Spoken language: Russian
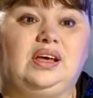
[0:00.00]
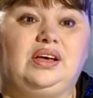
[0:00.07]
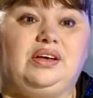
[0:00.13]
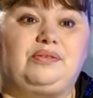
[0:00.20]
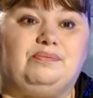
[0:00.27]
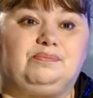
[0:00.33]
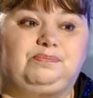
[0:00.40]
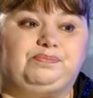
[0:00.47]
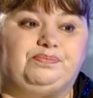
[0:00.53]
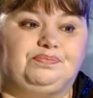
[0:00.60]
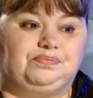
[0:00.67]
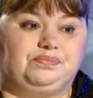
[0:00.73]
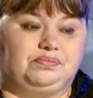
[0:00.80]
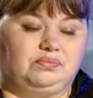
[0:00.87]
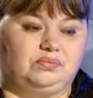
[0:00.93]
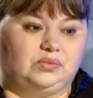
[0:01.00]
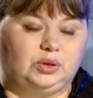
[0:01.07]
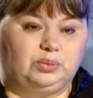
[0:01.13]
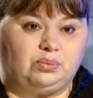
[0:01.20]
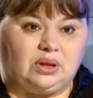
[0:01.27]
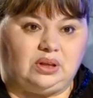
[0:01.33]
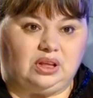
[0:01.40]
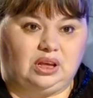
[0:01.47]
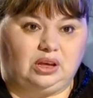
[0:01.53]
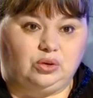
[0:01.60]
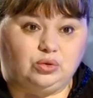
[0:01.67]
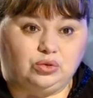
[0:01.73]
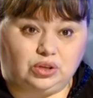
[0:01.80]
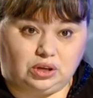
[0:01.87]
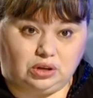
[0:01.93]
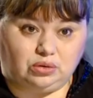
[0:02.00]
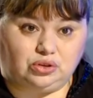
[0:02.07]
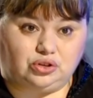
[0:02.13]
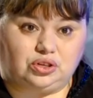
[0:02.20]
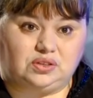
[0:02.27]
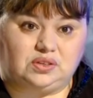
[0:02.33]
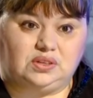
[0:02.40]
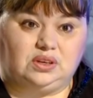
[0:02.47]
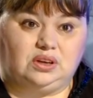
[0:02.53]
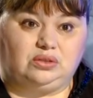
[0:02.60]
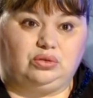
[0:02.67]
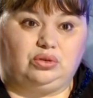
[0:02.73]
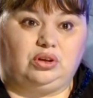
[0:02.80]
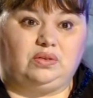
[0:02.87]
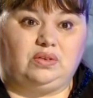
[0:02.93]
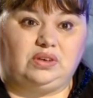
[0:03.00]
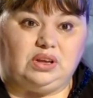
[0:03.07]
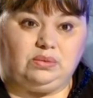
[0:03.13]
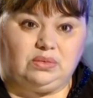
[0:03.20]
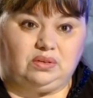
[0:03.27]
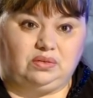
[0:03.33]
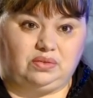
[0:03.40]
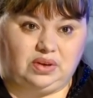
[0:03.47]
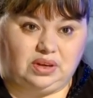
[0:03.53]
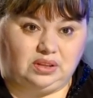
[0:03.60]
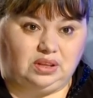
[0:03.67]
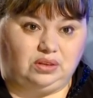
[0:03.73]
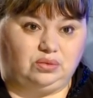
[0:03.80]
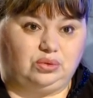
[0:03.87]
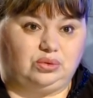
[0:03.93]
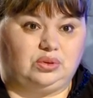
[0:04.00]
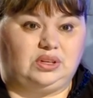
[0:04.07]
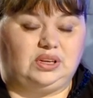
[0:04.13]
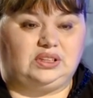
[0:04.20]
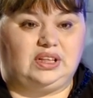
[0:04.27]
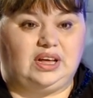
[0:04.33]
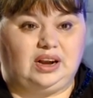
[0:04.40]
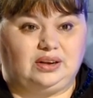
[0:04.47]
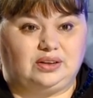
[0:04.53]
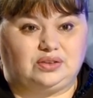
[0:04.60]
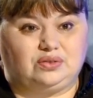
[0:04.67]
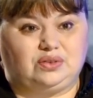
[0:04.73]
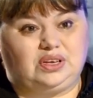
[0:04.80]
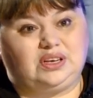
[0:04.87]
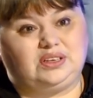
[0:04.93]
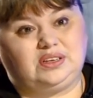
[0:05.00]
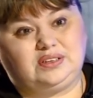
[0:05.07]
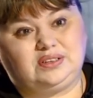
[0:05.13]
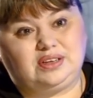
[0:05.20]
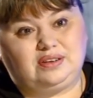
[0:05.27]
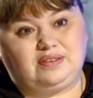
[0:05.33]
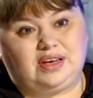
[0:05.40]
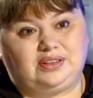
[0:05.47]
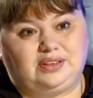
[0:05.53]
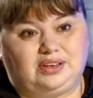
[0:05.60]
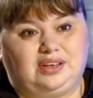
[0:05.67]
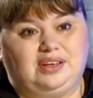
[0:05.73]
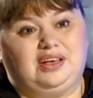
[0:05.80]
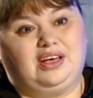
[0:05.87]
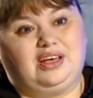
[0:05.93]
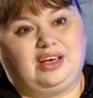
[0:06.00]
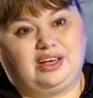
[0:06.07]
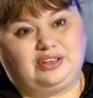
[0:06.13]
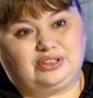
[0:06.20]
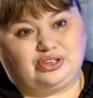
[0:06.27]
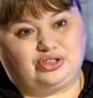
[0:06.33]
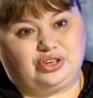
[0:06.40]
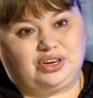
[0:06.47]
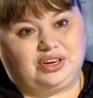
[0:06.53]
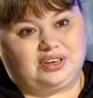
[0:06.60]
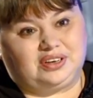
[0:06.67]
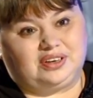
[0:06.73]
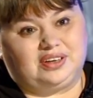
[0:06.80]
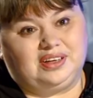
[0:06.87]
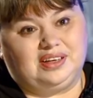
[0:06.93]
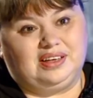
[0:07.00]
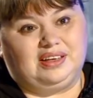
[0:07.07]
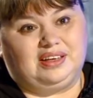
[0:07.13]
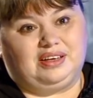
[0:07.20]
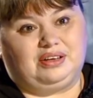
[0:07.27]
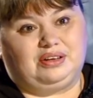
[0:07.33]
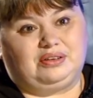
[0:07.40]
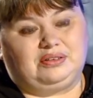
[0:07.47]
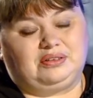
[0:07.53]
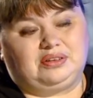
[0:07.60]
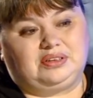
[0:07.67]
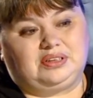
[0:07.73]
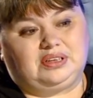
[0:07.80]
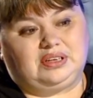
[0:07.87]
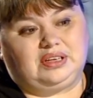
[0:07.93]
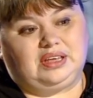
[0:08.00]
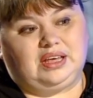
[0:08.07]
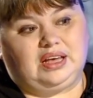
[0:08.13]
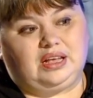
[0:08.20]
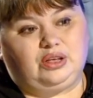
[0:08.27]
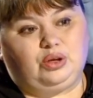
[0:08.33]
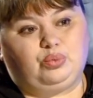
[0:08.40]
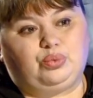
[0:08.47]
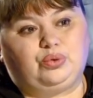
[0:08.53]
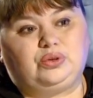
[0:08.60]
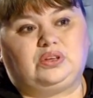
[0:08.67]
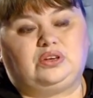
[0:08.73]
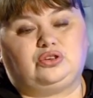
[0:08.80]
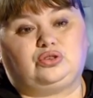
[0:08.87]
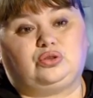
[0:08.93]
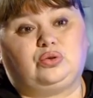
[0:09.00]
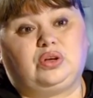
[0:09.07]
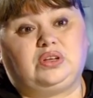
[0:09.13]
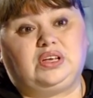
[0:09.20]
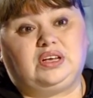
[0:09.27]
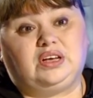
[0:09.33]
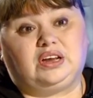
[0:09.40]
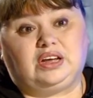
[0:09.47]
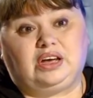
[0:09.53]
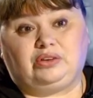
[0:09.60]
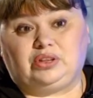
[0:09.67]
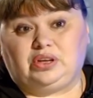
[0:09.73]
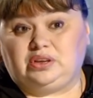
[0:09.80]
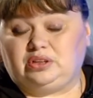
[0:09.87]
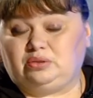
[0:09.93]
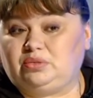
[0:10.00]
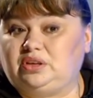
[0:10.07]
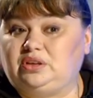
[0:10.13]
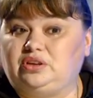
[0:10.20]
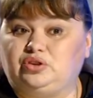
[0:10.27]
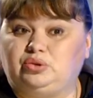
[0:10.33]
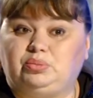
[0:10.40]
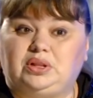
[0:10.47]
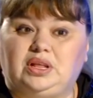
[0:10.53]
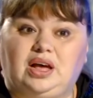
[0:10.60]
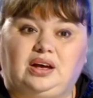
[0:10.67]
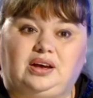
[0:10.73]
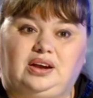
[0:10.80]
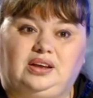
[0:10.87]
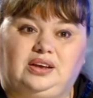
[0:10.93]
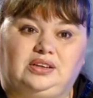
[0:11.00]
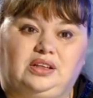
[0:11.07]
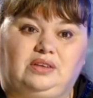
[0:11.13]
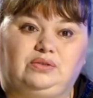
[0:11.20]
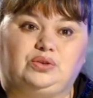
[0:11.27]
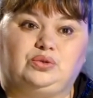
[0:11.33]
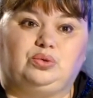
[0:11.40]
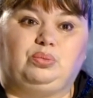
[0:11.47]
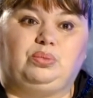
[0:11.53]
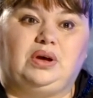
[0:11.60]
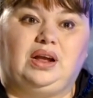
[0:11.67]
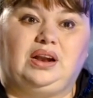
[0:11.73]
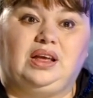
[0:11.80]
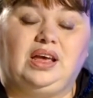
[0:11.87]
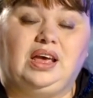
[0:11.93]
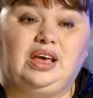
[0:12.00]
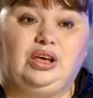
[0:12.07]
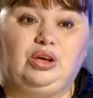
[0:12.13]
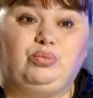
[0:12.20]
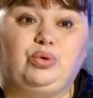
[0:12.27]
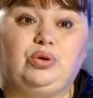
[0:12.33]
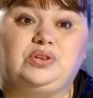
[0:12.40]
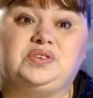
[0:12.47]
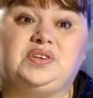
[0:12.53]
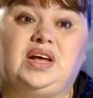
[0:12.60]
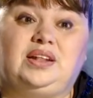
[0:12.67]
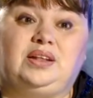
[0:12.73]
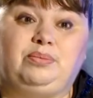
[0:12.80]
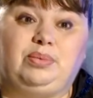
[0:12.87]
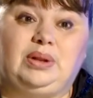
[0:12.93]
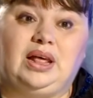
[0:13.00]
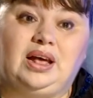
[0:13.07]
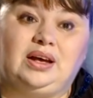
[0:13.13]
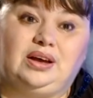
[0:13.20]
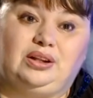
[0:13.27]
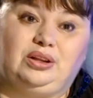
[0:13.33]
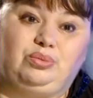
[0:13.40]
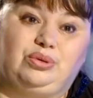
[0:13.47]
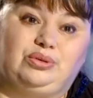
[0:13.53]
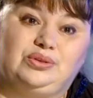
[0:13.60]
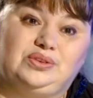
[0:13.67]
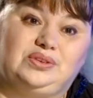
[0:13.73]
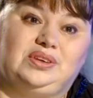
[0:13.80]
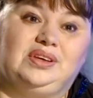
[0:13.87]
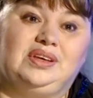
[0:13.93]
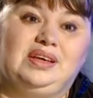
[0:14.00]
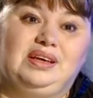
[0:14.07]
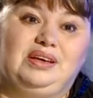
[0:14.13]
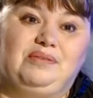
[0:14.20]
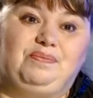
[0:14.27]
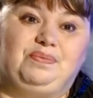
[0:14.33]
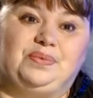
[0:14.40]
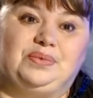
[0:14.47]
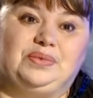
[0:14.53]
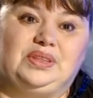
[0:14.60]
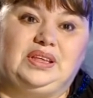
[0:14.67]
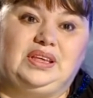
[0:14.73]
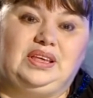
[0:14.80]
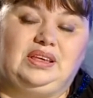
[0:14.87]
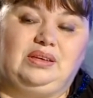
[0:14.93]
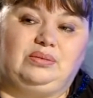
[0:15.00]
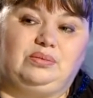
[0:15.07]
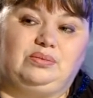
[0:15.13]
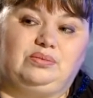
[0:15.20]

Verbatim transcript: э, юные летчицы, которые во время войны вот летали на своих этих деревянных этажерках, вот. И они поняли, что они играют. Они на манеже плакали, когда выступали. И ползала плакала просто. Вот. И,